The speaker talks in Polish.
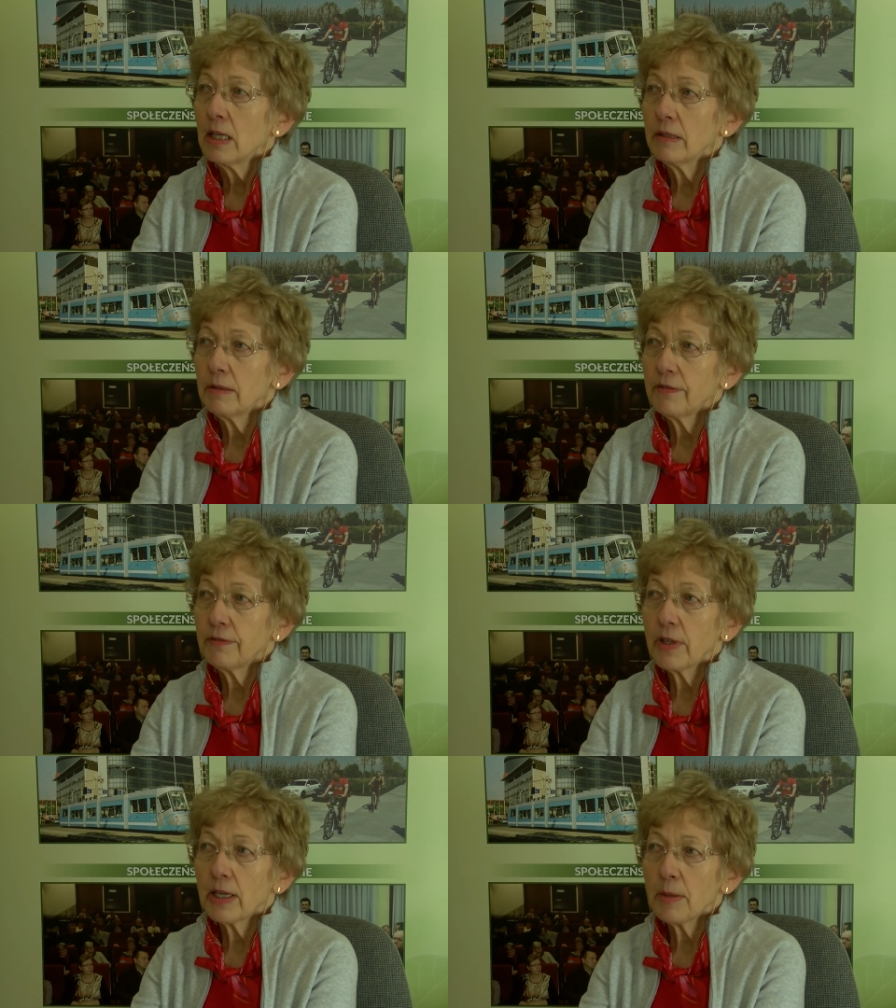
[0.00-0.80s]
Y,
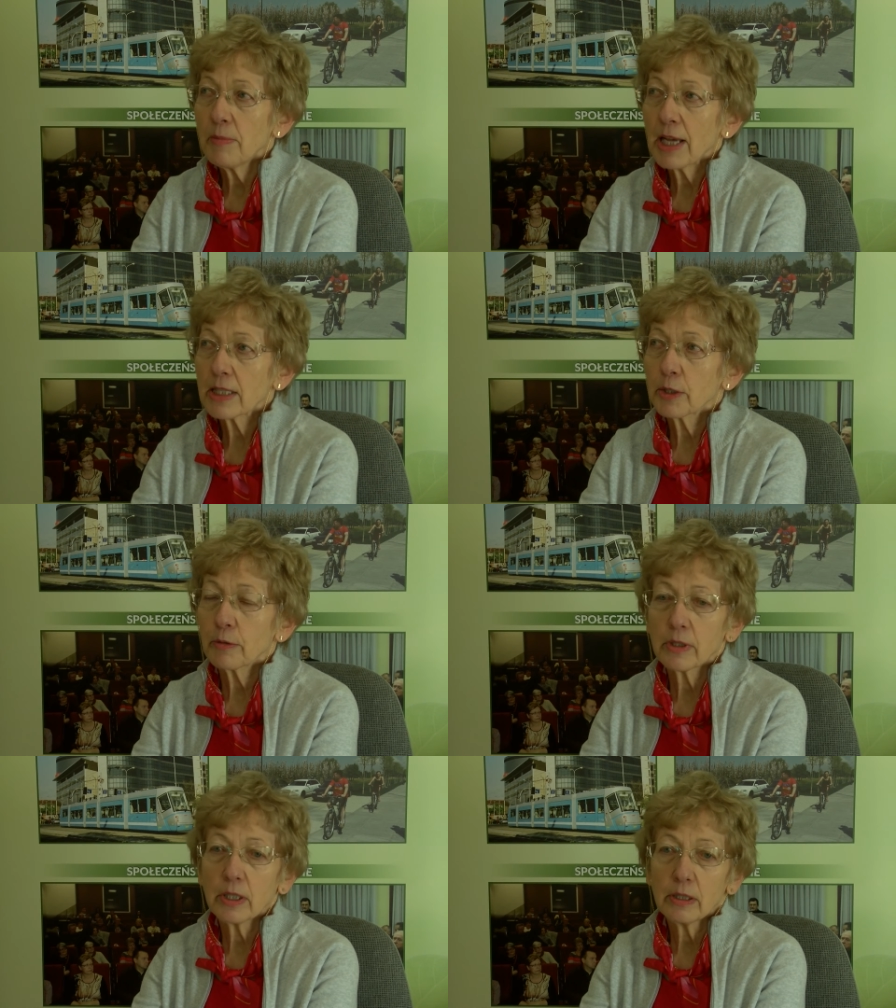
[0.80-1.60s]
wiele
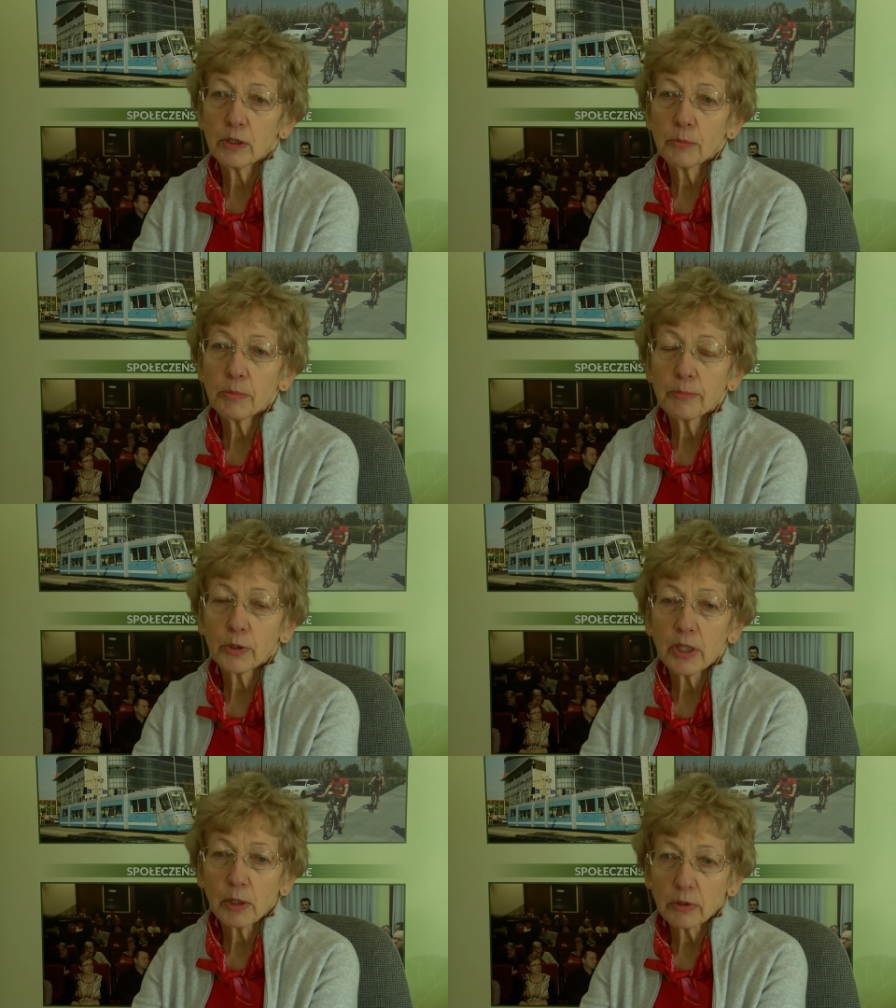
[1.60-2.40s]
miast y,
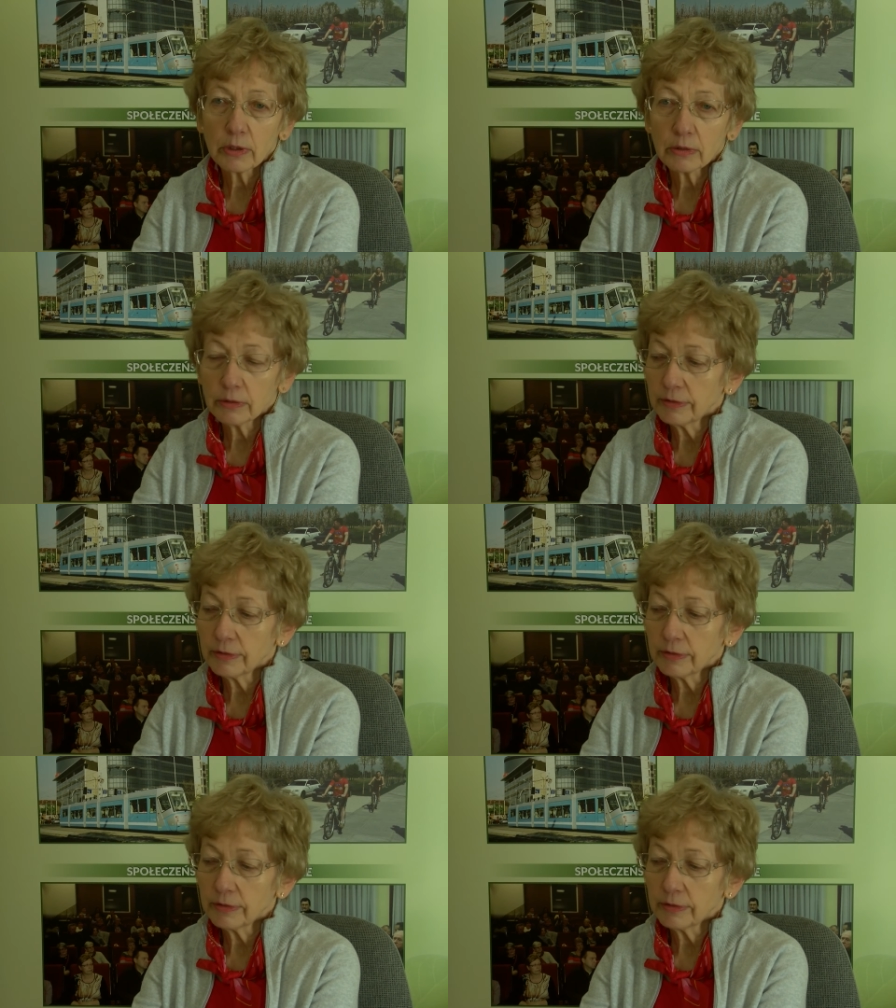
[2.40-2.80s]
podjęło y,